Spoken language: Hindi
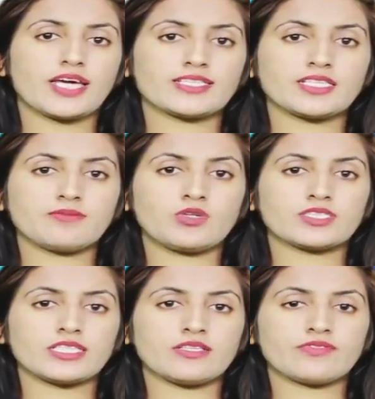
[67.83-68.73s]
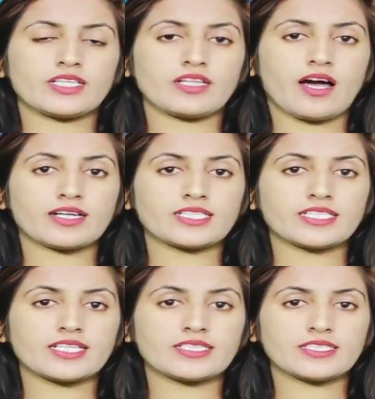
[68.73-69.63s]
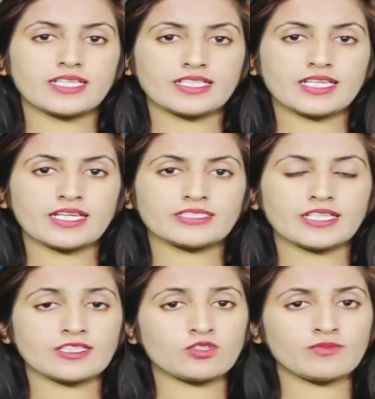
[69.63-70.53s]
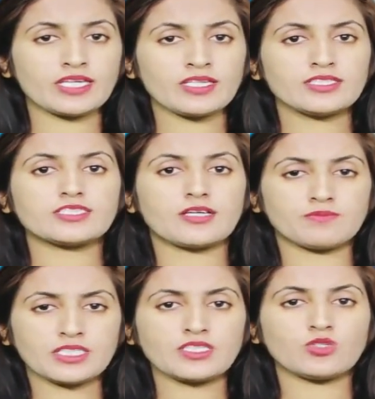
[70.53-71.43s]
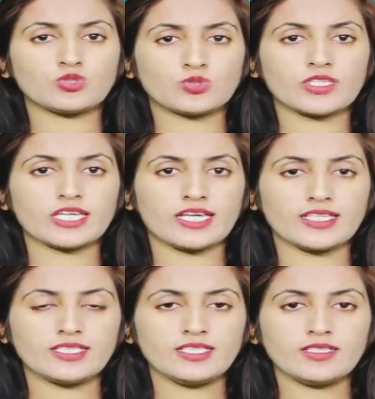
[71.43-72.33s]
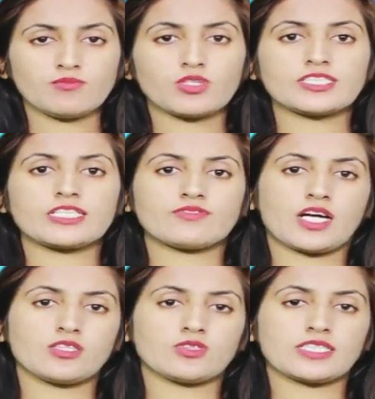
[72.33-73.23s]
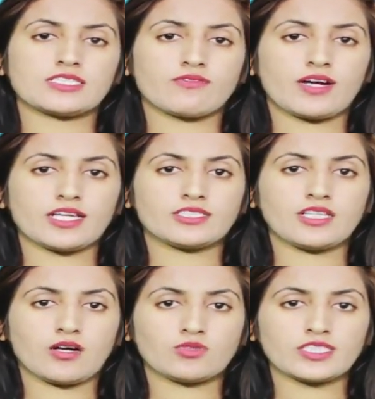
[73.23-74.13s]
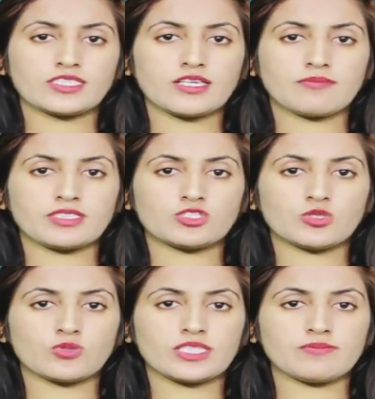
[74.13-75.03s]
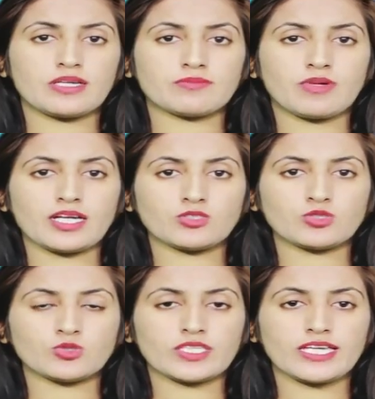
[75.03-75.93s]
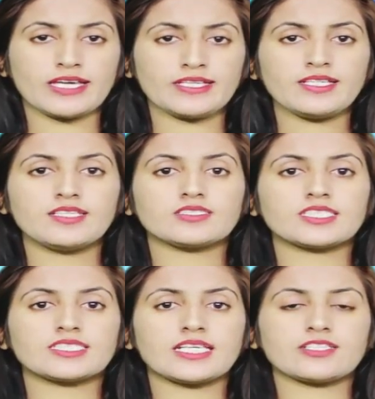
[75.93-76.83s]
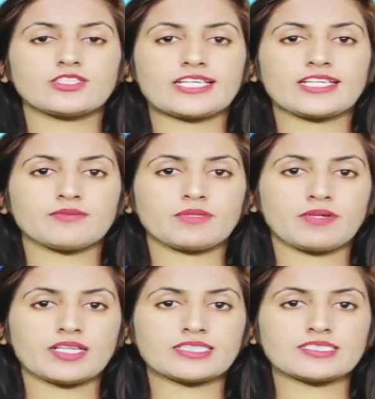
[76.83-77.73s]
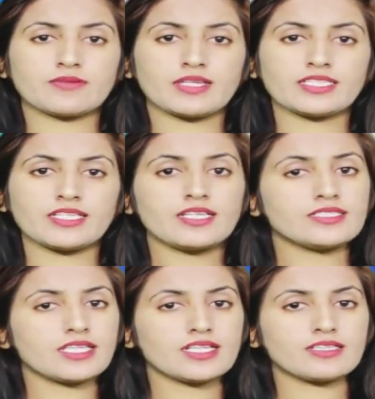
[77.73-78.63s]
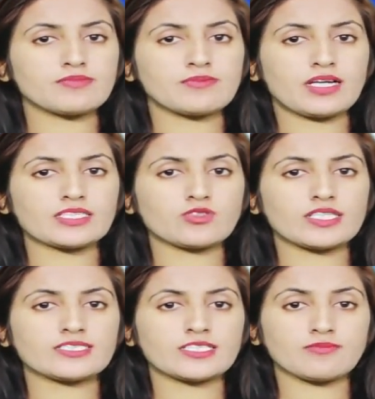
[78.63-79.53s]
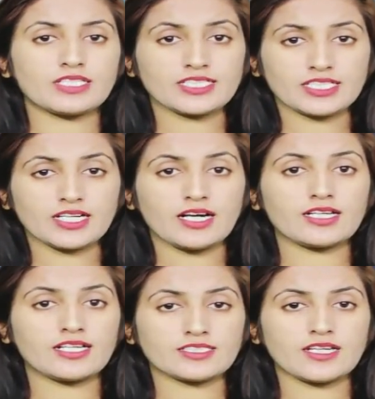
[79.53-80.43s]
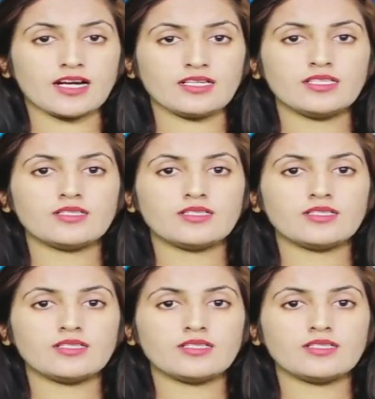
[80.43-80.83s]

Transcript: शहर के मुख्तलिफ इलाके गंदगी के ढेरों में तब्दील हो चुके हैं मुख्तलिफ नालों की सफाई ना होने से मच्छरों की भरमार हो चुकी है जिससे डेंगू बीमारी समेत दीगर बीमारियों के जन्म लेने का खतरा